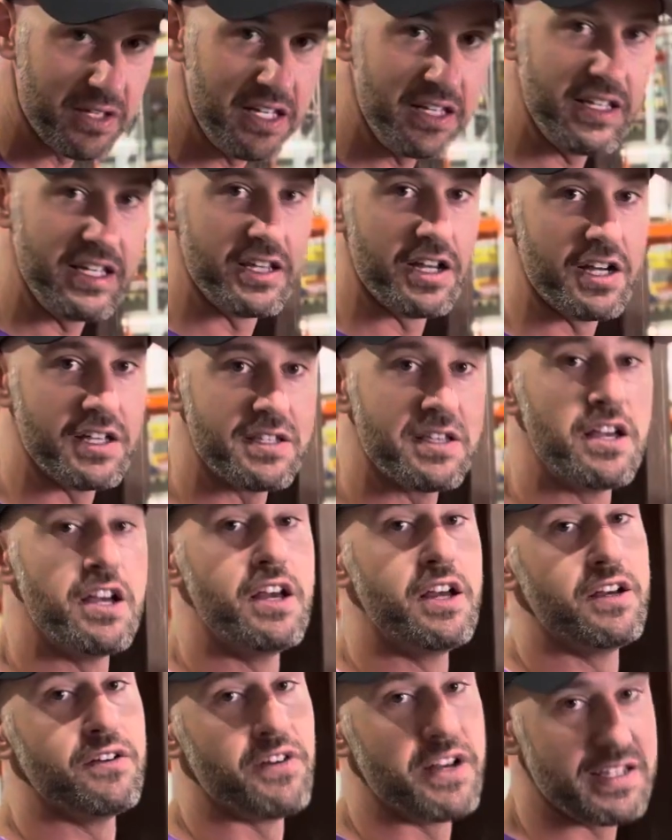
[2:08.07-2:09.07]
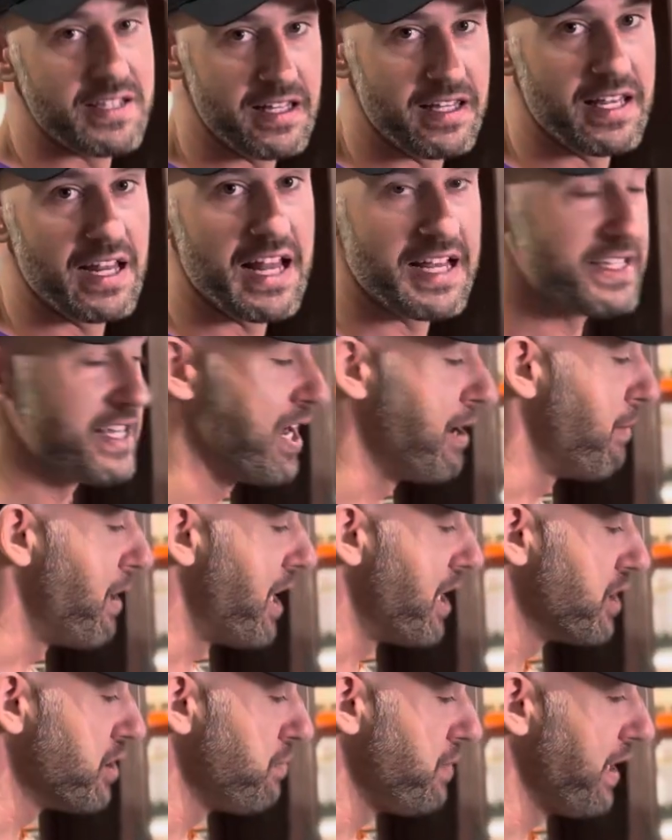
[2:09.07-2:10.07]
des peanuts, faciliter
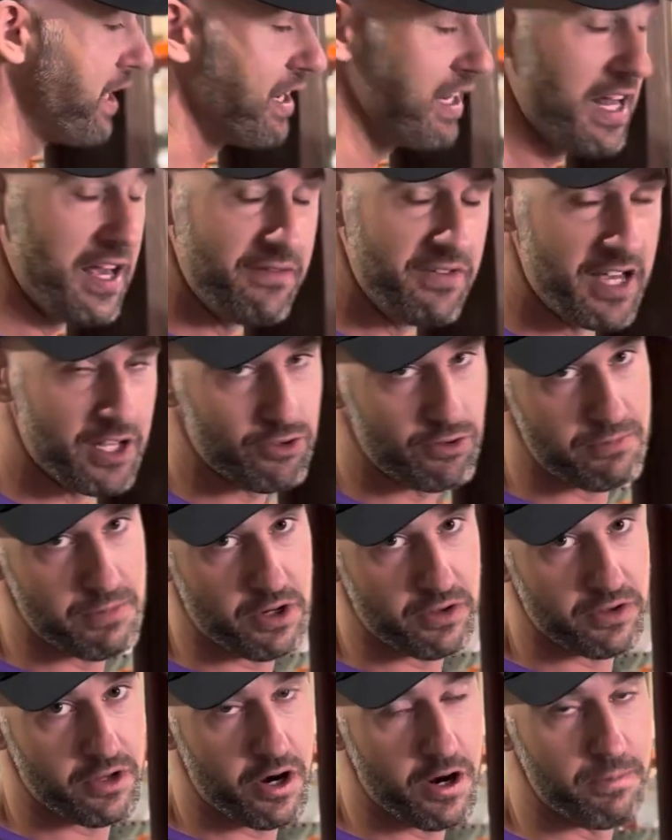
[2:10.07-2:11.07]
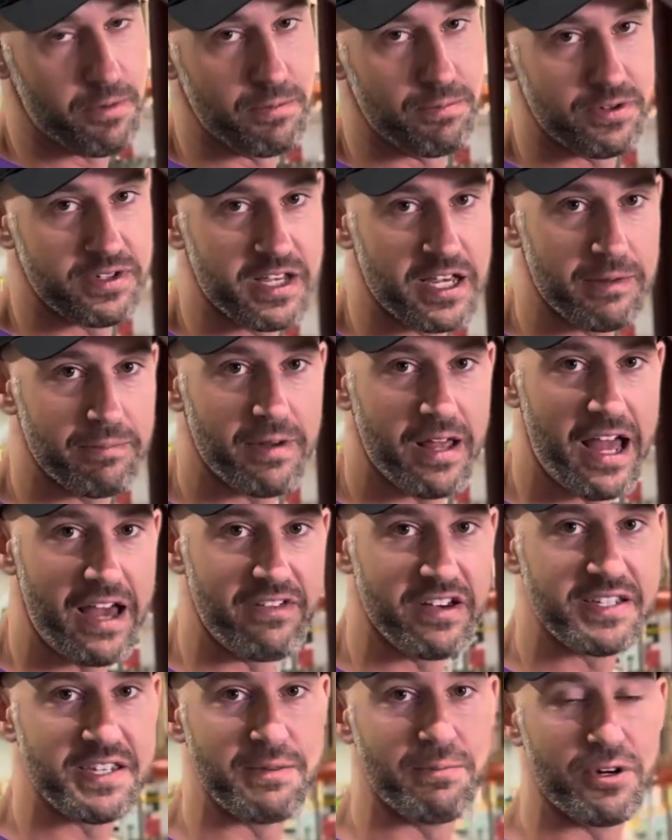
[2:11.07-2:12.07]
l'assemblage, puis rendre la vie à tout le monde un peu plus simple
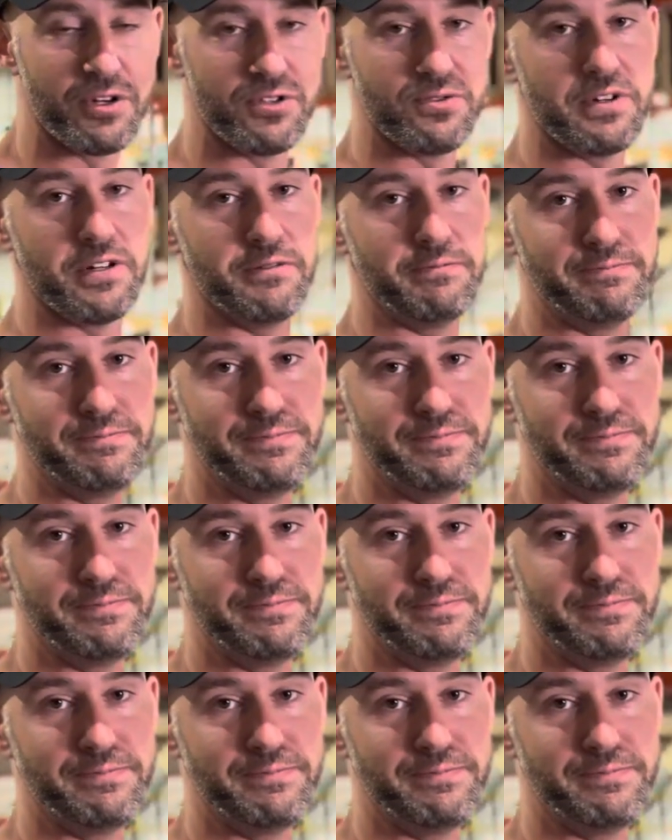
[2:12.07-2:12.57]
avec ces produits.